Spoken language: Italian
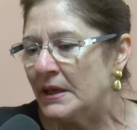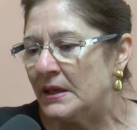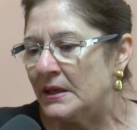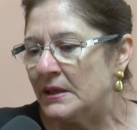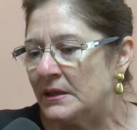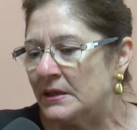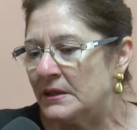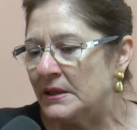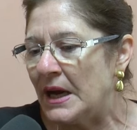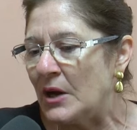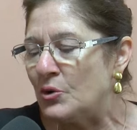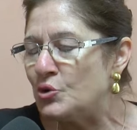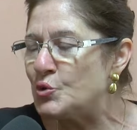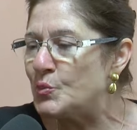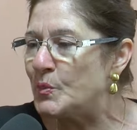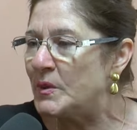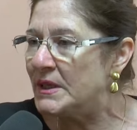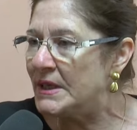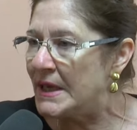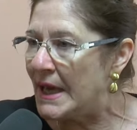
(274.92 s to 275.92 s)
eh,
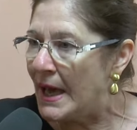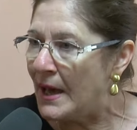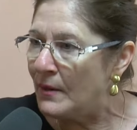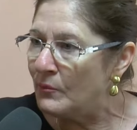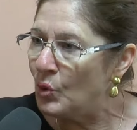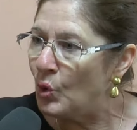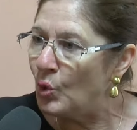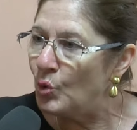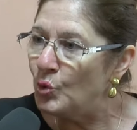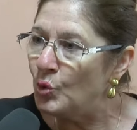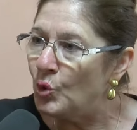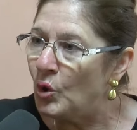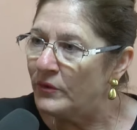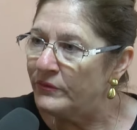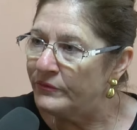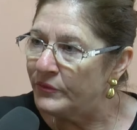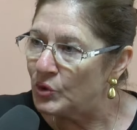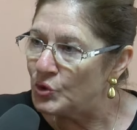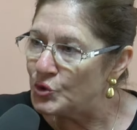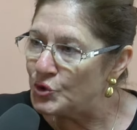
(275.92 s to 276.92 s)
auspichiamo un
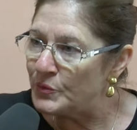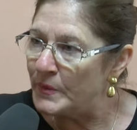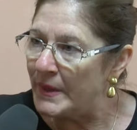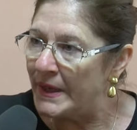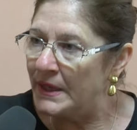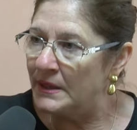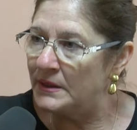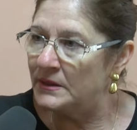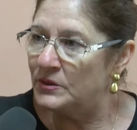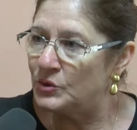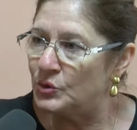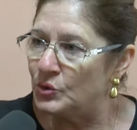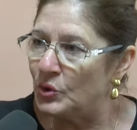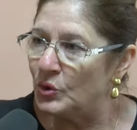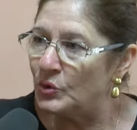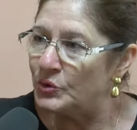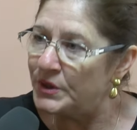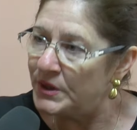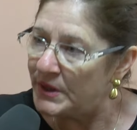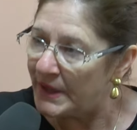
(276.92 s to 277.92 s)

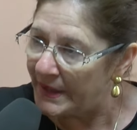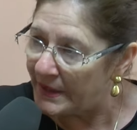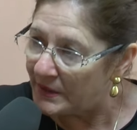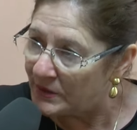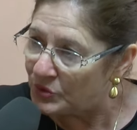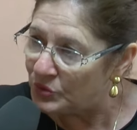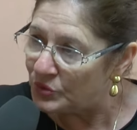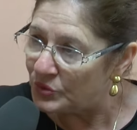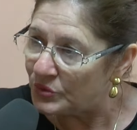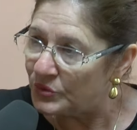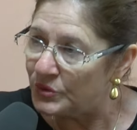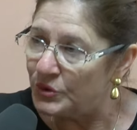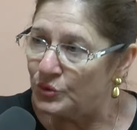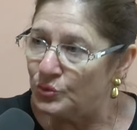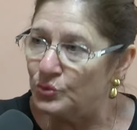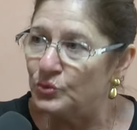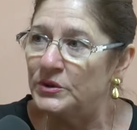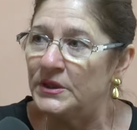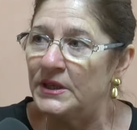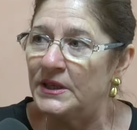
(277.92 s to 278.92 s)
coinvolgimento diretto di
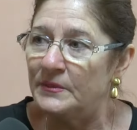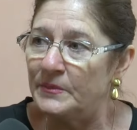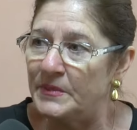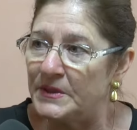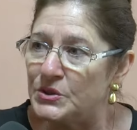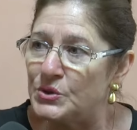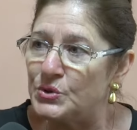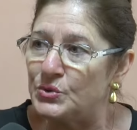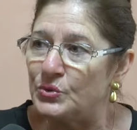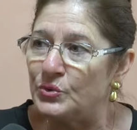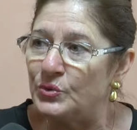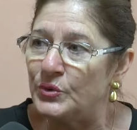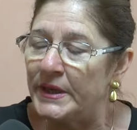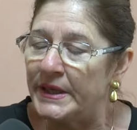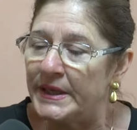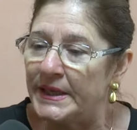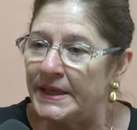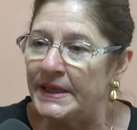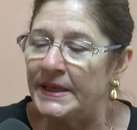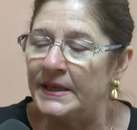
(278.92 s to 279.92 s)
tutte le
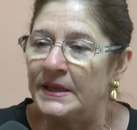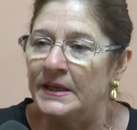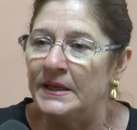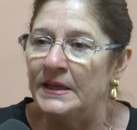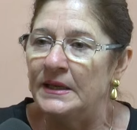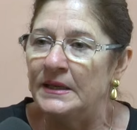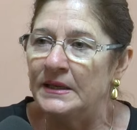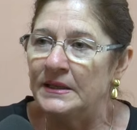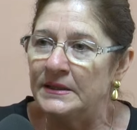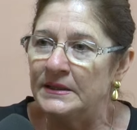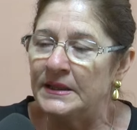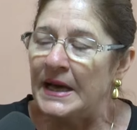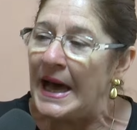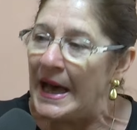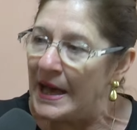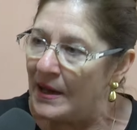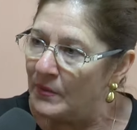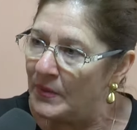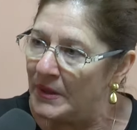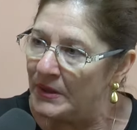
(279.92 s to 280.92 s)
persone che eh,
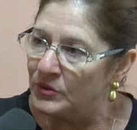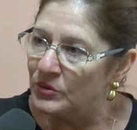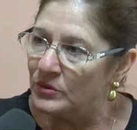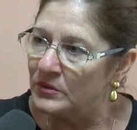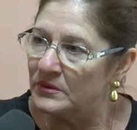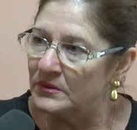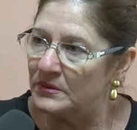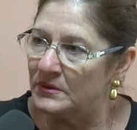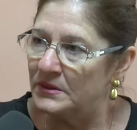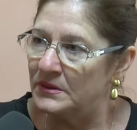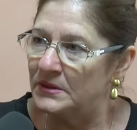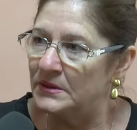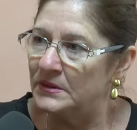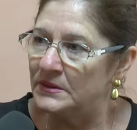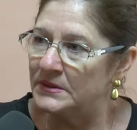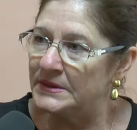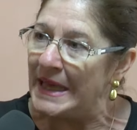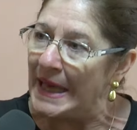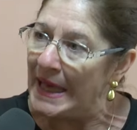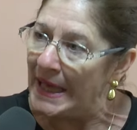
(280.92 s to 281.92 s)
amano
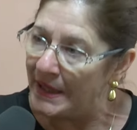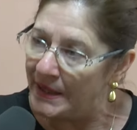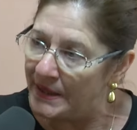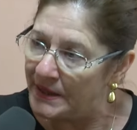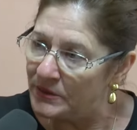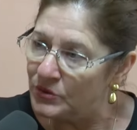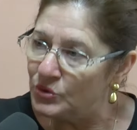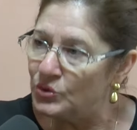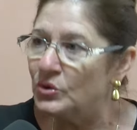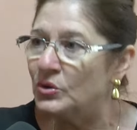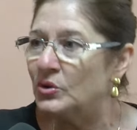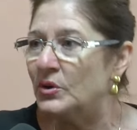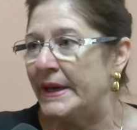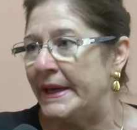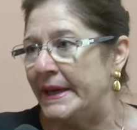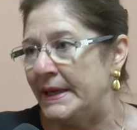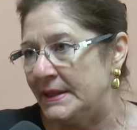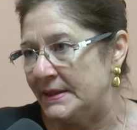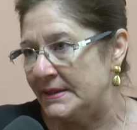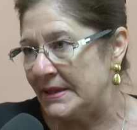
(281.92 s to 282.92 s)
eh, Taranto
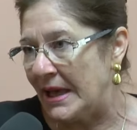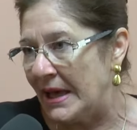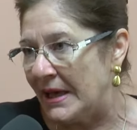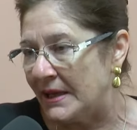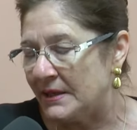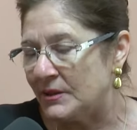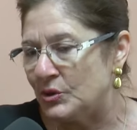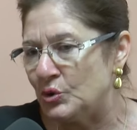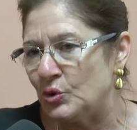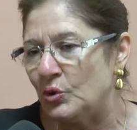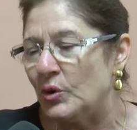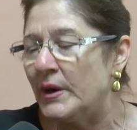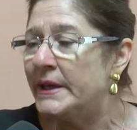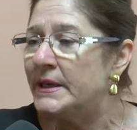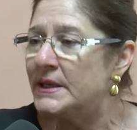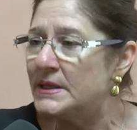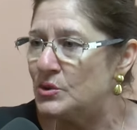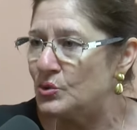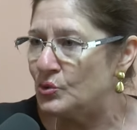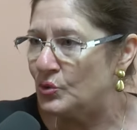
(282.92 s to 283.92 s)
e il Taranto
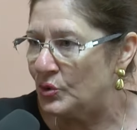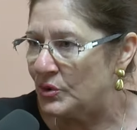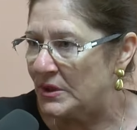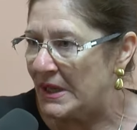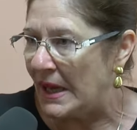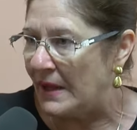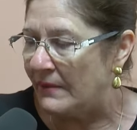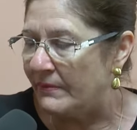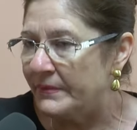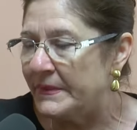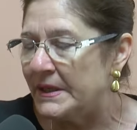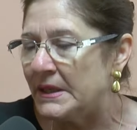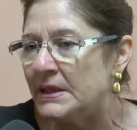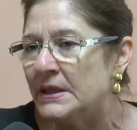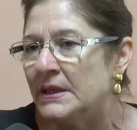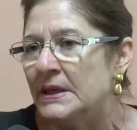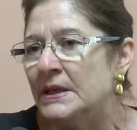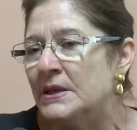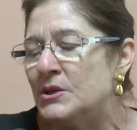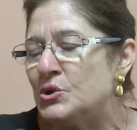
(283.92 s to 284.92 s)
e che sono tante.
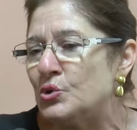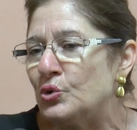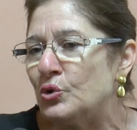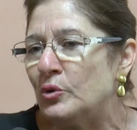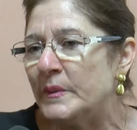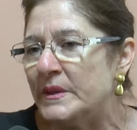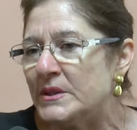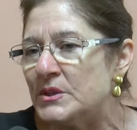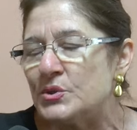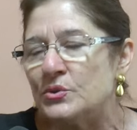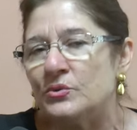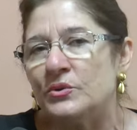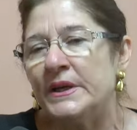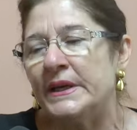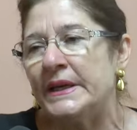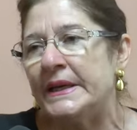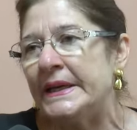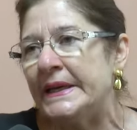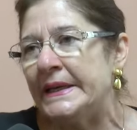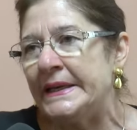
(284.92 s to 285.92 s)
Sono
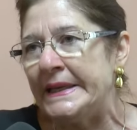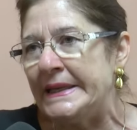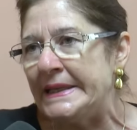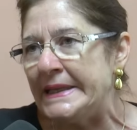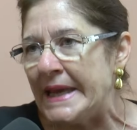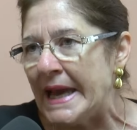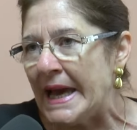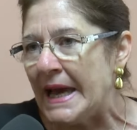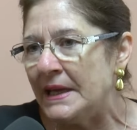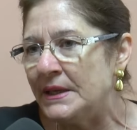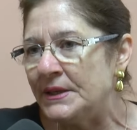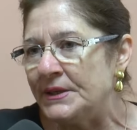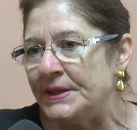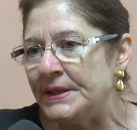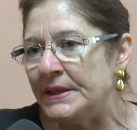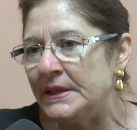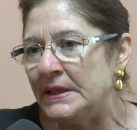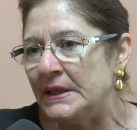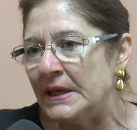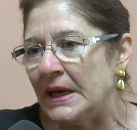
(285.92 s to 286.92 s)
persone che negli
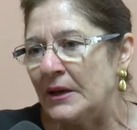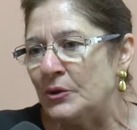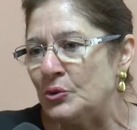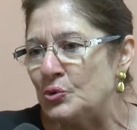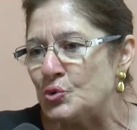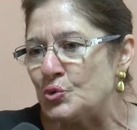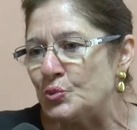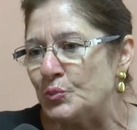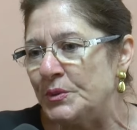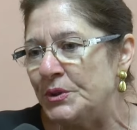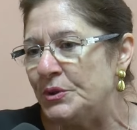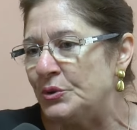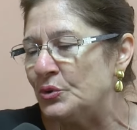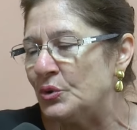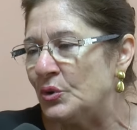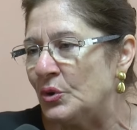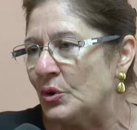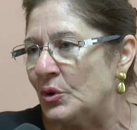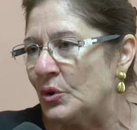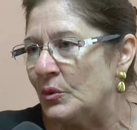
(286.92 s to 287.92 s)
anni hanno
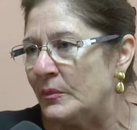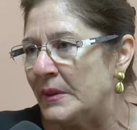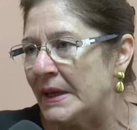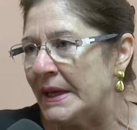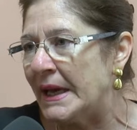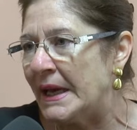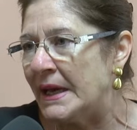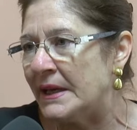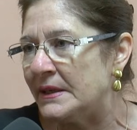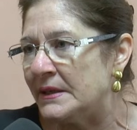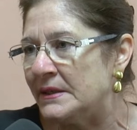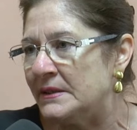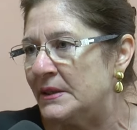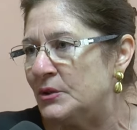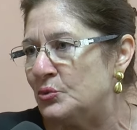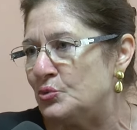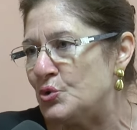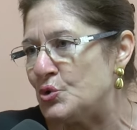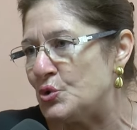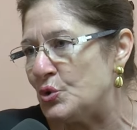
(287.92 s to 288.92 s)
subito magari
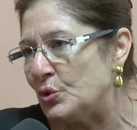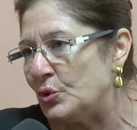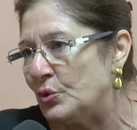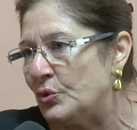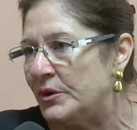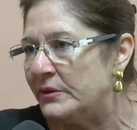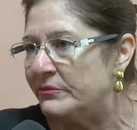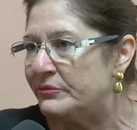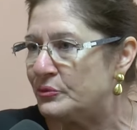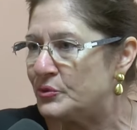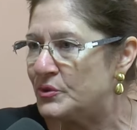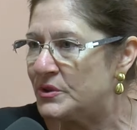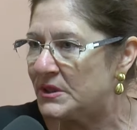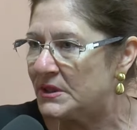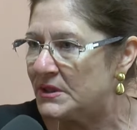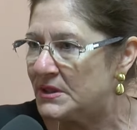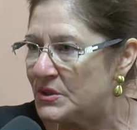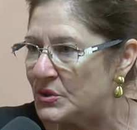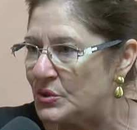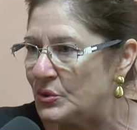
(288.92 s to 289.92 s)
delusioni,
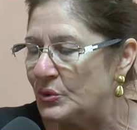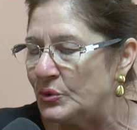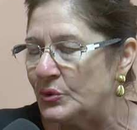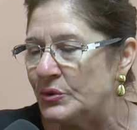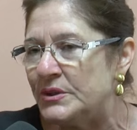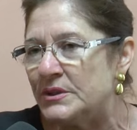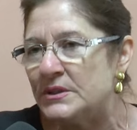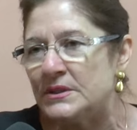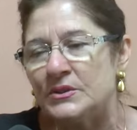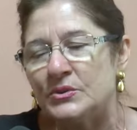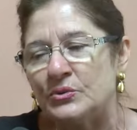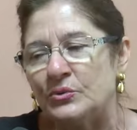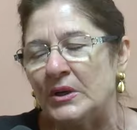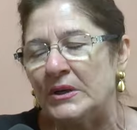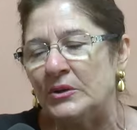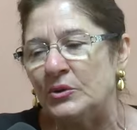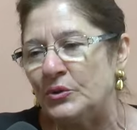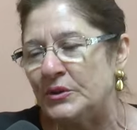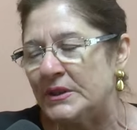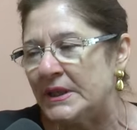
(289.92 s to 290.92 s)
frustrazioni, si sono
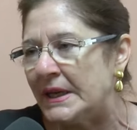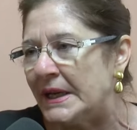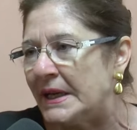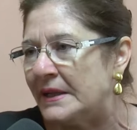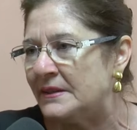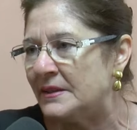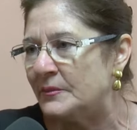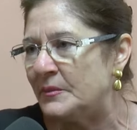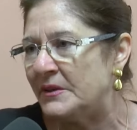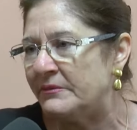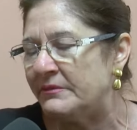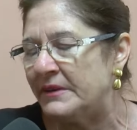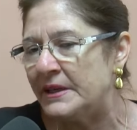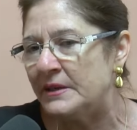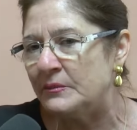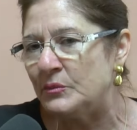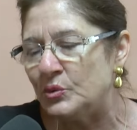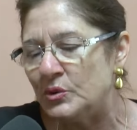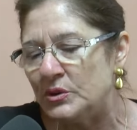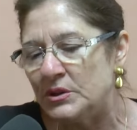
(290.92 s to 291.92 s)
allontanate per
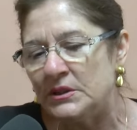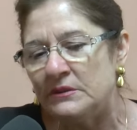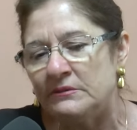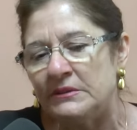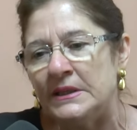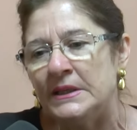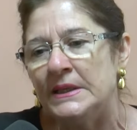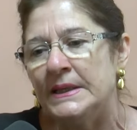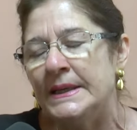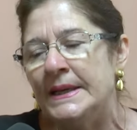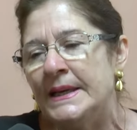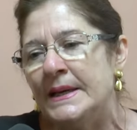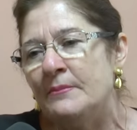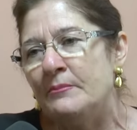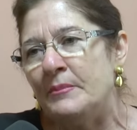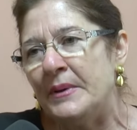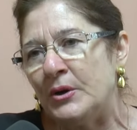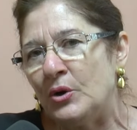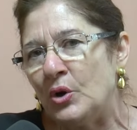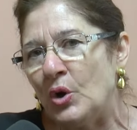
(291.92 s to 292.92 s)
vari motivi,
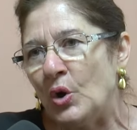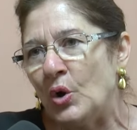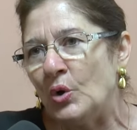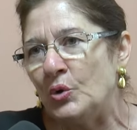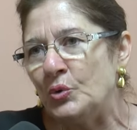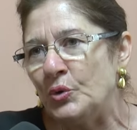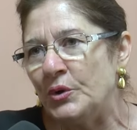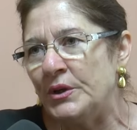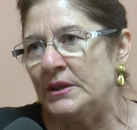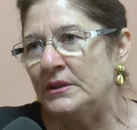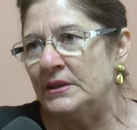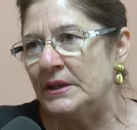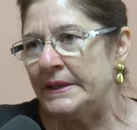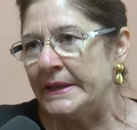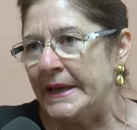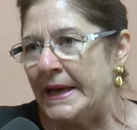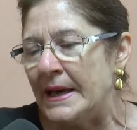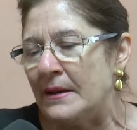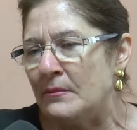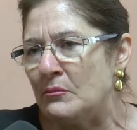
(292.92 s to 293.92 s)
però noi
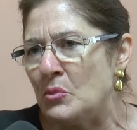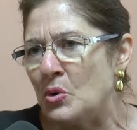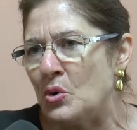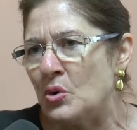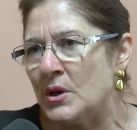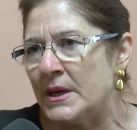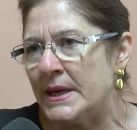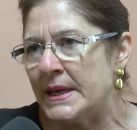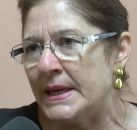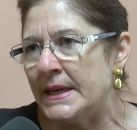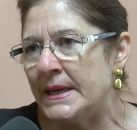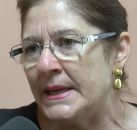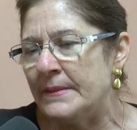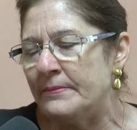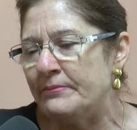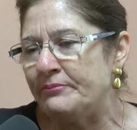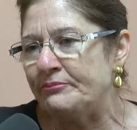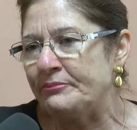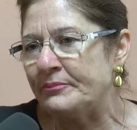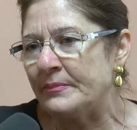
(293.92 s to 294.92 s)
riteniamo
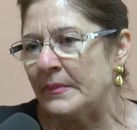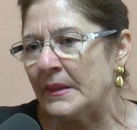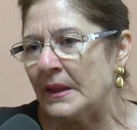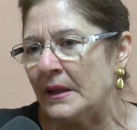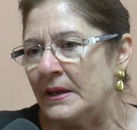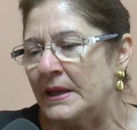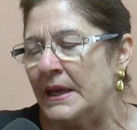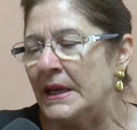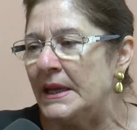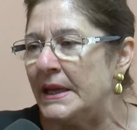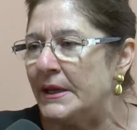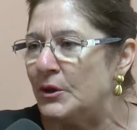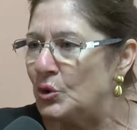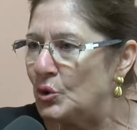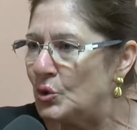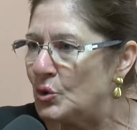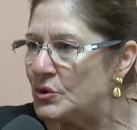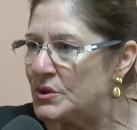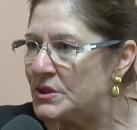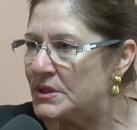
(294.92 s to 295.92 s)
che mh, nelle
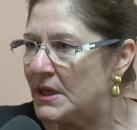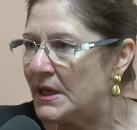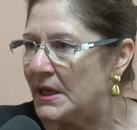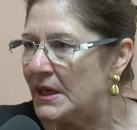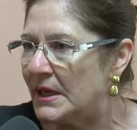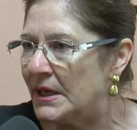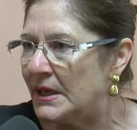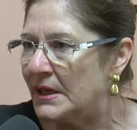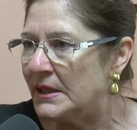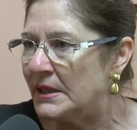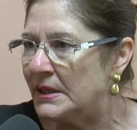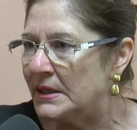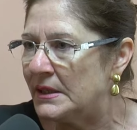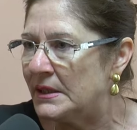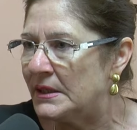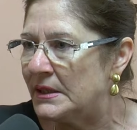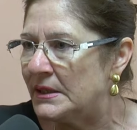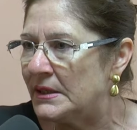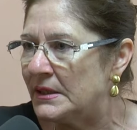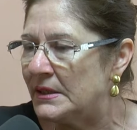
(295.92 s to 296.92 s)
cose eh,
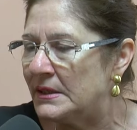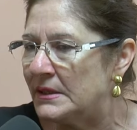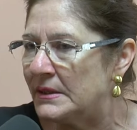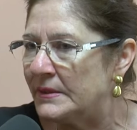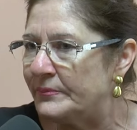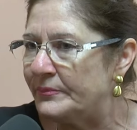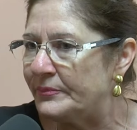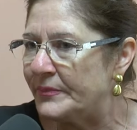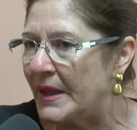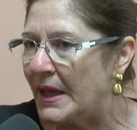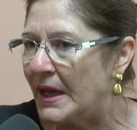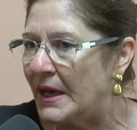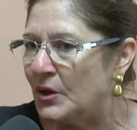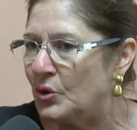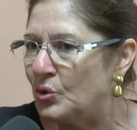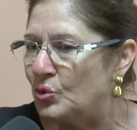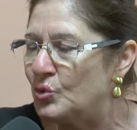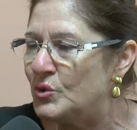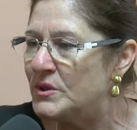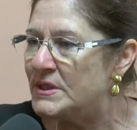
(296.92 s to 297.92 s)

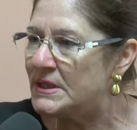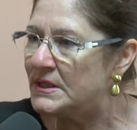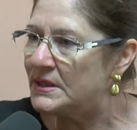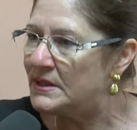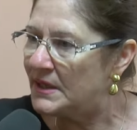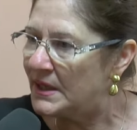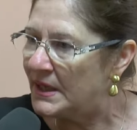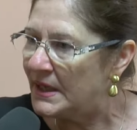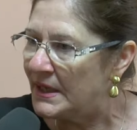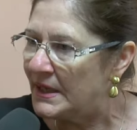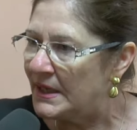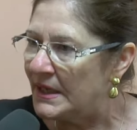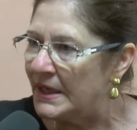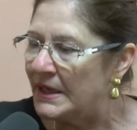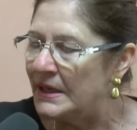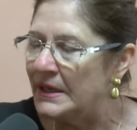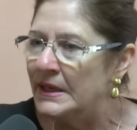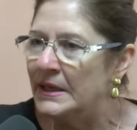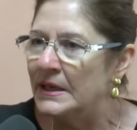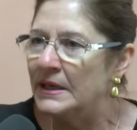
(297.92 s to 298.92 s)
a cui si
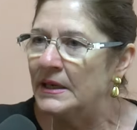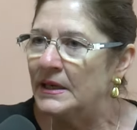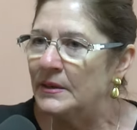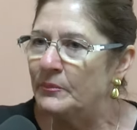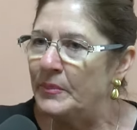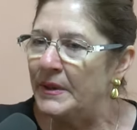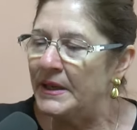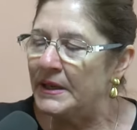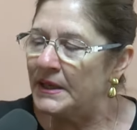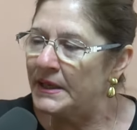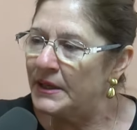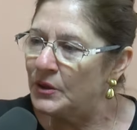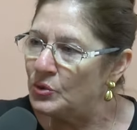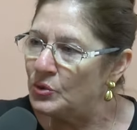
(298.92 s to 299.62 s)
tiene, eh, per le